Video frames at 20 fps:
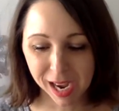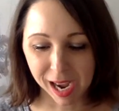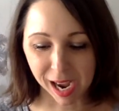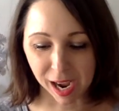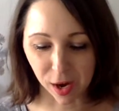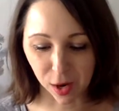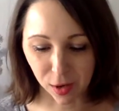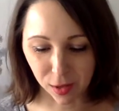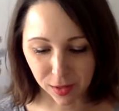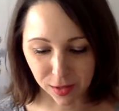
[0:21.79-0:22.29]

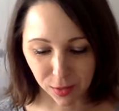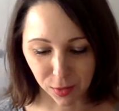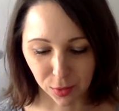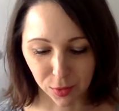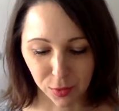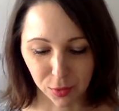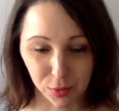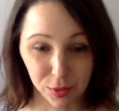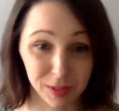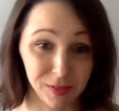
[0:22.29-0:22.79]
Alors,
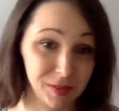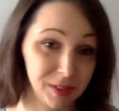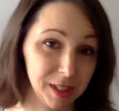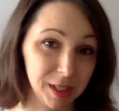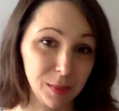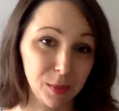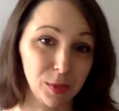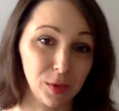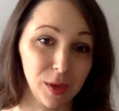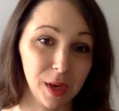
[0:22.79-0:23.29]
euh,
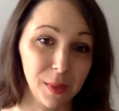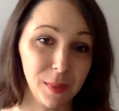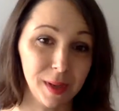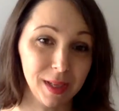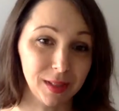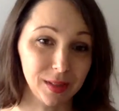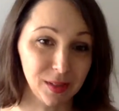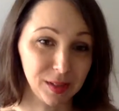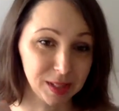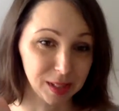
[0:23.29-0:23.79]
évidemment, la
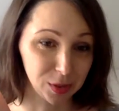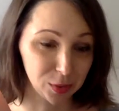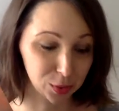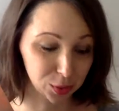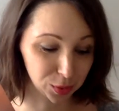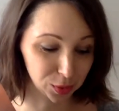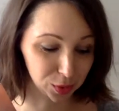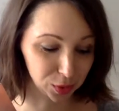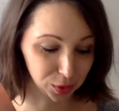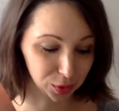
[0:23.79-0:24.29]
battle, c'est
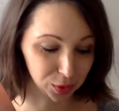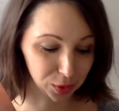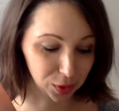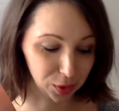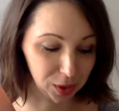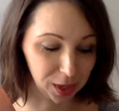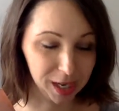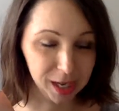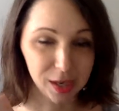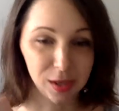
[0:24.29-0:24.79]
toujours entre
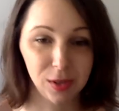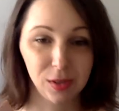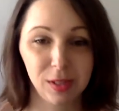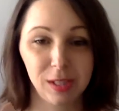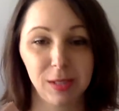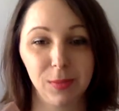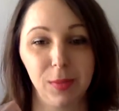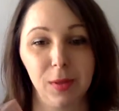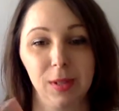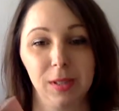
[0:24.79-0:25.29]
la
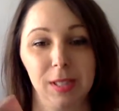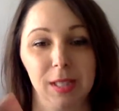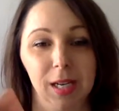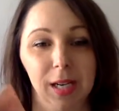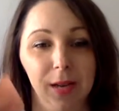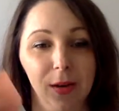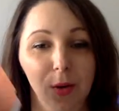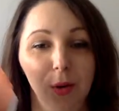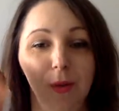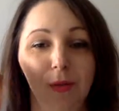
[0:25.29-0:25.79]
Glossy Box et
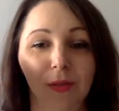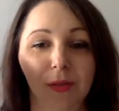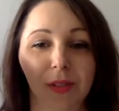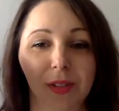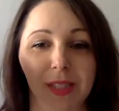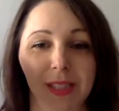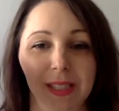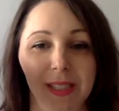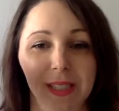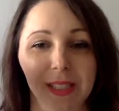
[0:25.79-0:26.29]
la Look
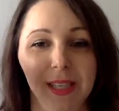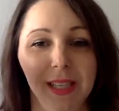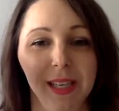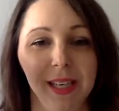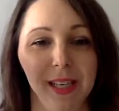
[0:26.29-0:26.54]
Fantastic.